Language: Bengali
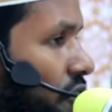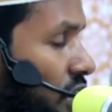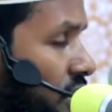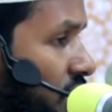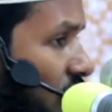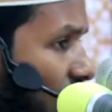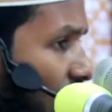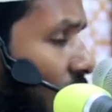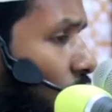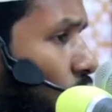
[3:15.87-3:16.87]
ফাস্তাজ
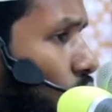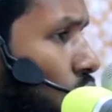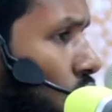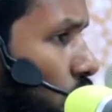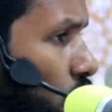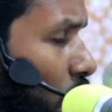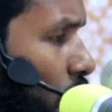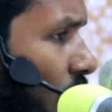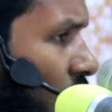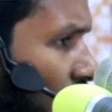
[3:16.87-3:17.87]
হারাহু
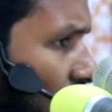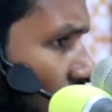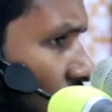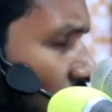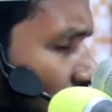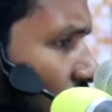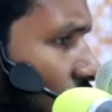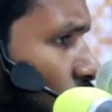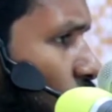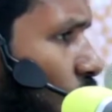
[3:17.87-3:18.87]
সুম্মা হাল্লা
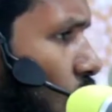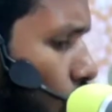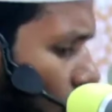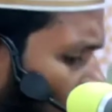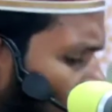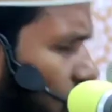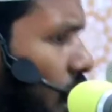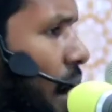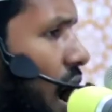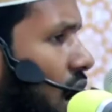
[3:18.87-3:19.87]
হালালাহু ও
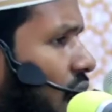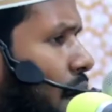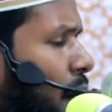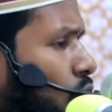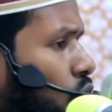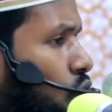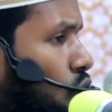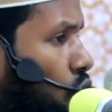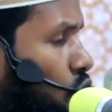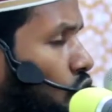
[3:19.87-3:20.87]
হারামা হারামাহু
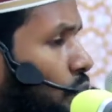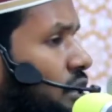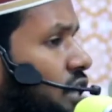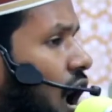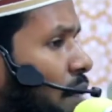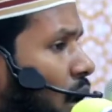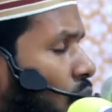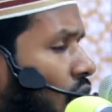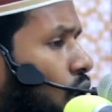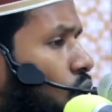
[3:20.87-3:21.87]
উলবিসা
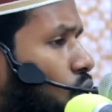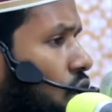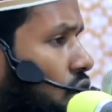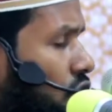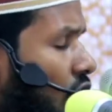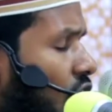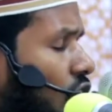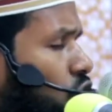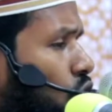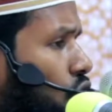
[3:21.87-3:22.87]
আবাহু
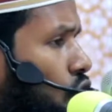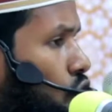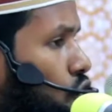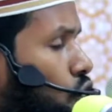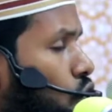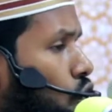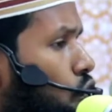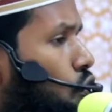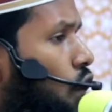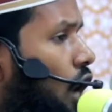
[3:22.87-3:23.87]
তাজুন
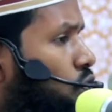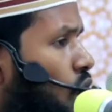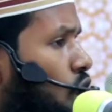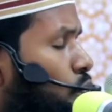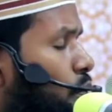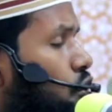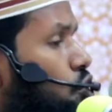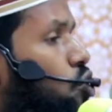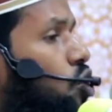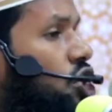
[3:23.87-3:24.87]
নোরহ আদুয়ার মিন
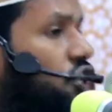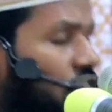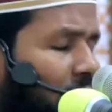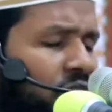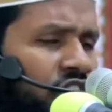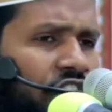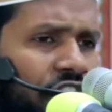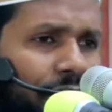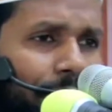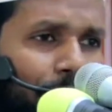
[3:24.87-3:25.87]
শামসে
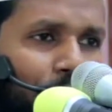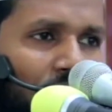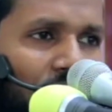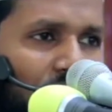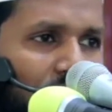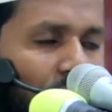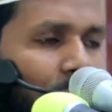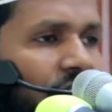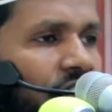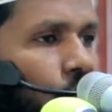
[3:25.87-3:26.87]
যে
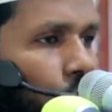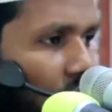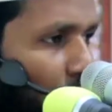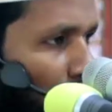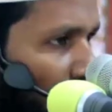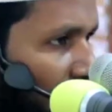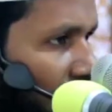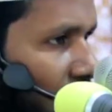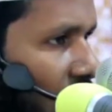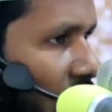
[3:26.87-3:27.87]
ব্যক্তি কোরআন পড়ে
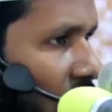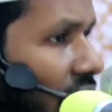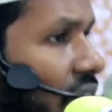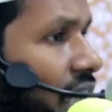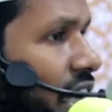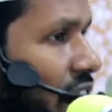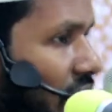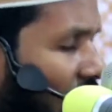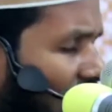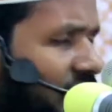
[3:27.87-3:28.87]
হালালকে
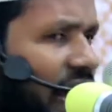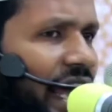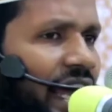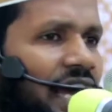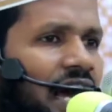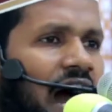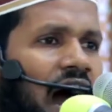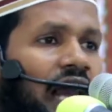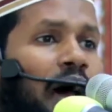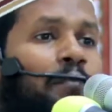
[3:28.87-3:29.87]
হালাল জানে
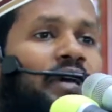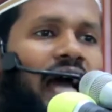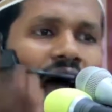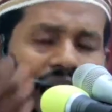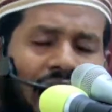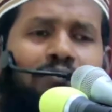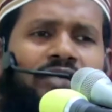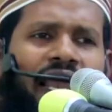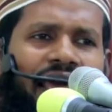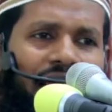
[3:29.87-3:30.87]
হারামকে হারাম
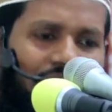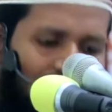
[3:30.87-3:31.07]
জানে